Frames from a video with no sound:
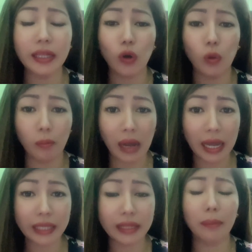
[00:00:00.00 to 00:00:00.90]
na
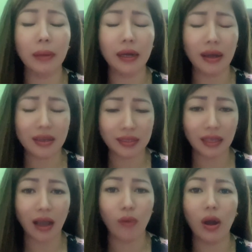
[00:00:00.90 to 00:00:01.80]
kumain na
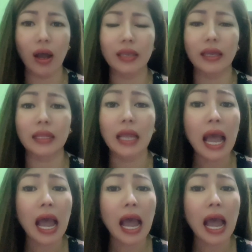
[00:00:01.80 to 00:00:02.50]
mag-asawa. Ayan.